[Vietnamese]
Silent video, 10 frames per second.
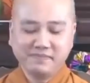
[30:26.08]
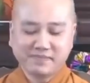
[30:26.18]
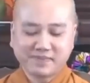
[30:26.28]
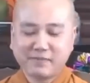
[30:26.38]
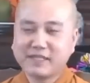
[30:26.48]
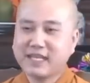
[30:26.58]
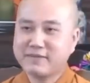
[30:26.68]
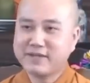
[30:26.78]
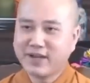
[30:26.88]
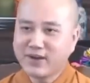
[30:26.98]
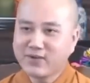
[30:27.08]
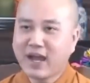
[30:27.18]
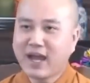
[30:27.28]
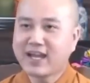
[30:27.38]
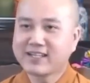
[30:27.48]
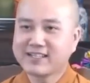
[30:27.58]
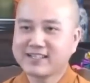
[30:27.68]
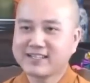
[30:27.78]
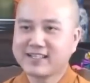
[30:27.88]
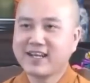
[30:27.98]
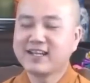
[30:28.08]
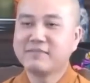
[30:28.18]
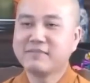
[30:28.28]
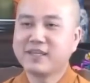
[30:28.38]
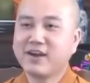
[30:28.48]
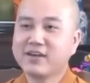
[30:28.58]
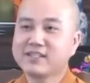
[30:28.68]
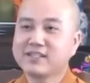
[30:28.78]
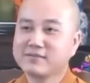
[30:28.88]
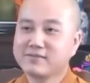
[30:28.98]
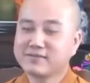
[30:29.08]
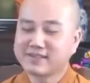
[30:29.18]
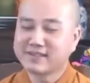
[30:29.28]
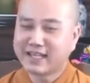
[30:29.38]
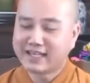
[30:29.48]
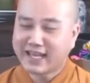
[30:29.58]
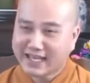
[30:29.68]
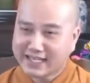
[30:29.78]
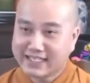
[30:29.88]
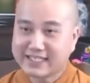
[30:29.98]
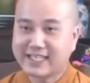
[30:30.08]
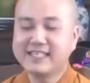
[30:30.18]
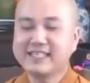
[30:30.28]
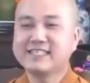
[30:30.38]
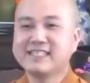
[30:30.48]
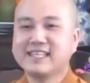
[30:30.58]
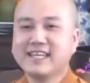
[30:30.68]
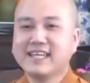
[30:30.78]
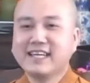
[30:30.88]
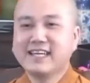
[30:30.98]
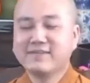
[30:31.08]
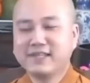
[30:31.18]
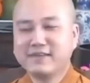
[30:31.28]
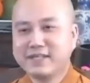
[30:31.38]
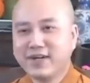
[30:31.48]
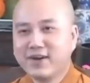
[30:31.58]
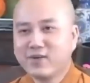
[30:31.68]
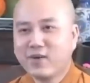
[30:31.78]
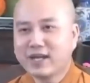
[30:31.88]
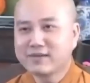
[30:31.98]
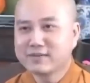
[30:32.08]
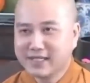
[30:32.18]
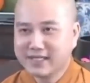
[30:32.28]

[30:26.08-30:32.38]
rồi bây giờ mình nói qua đó là mình nói trong ngày, ngày na tiên chỉ bây giờ mình nói qua trong kinh